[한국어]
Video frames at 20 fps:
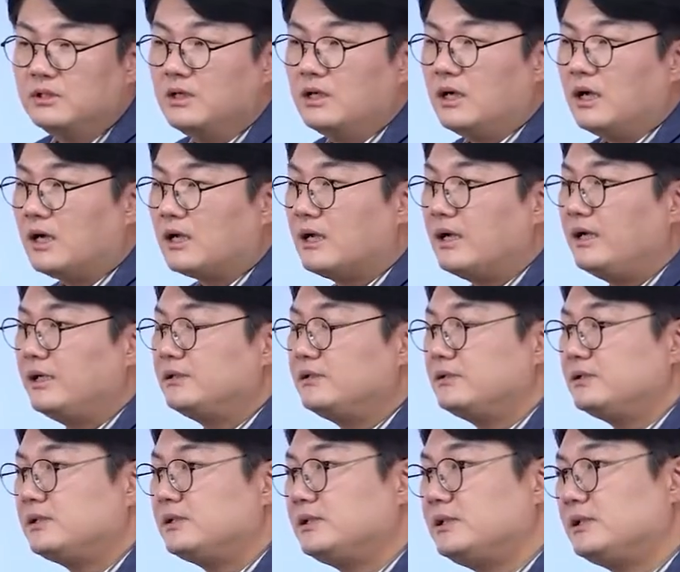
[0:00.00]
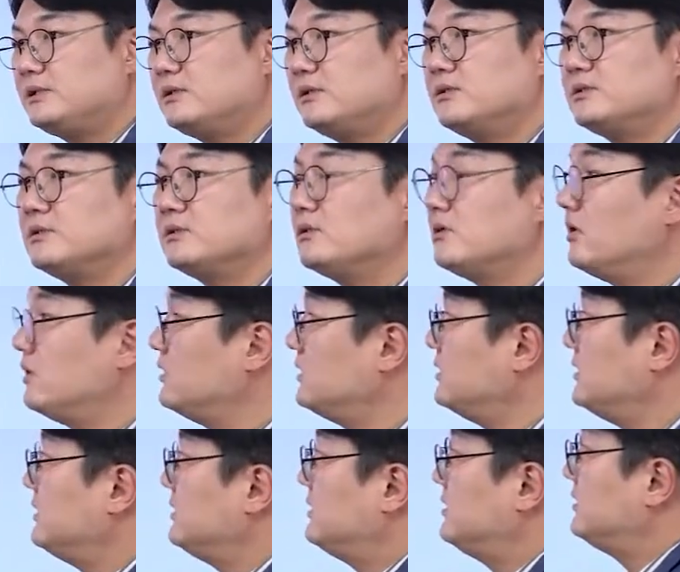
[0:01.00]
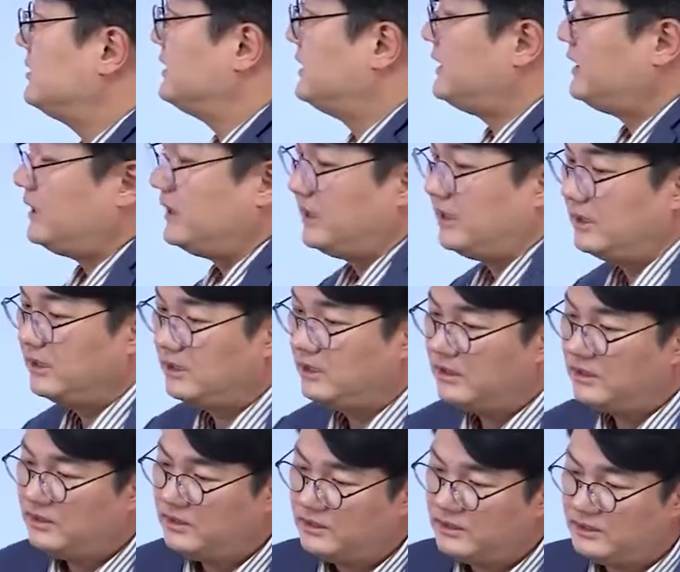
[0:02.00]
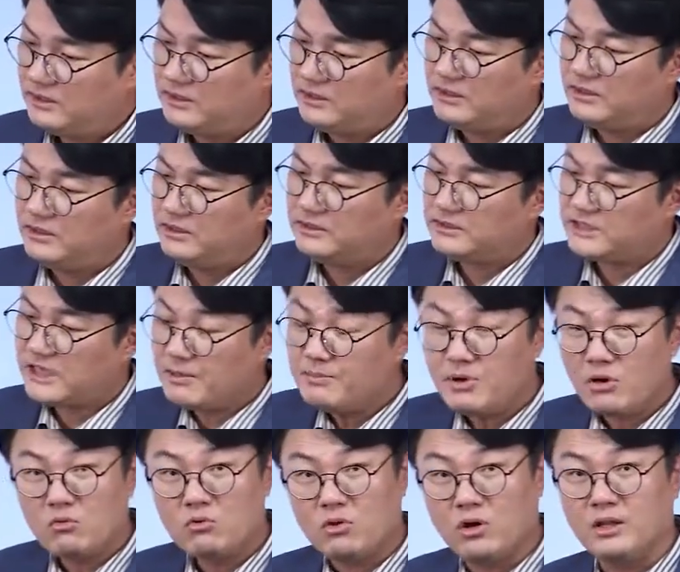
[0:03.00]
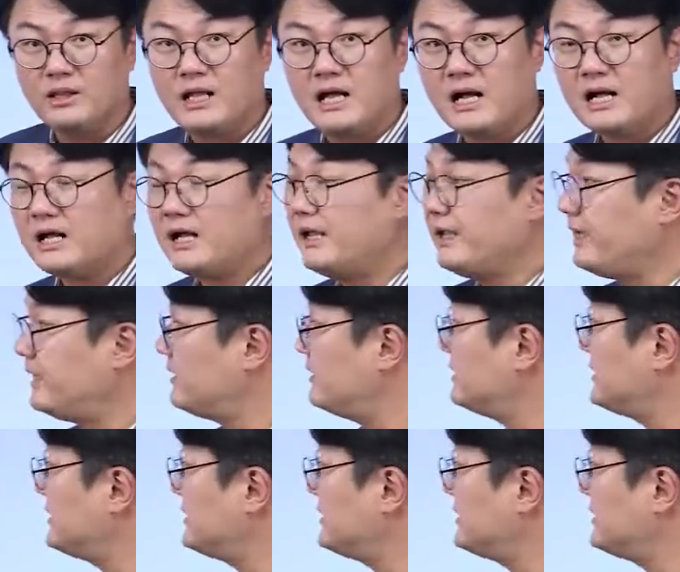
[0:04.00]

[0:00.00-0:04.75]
아까 얘기했듯이 디지털 증거는 특히 이 참여권, 아까 얘기했던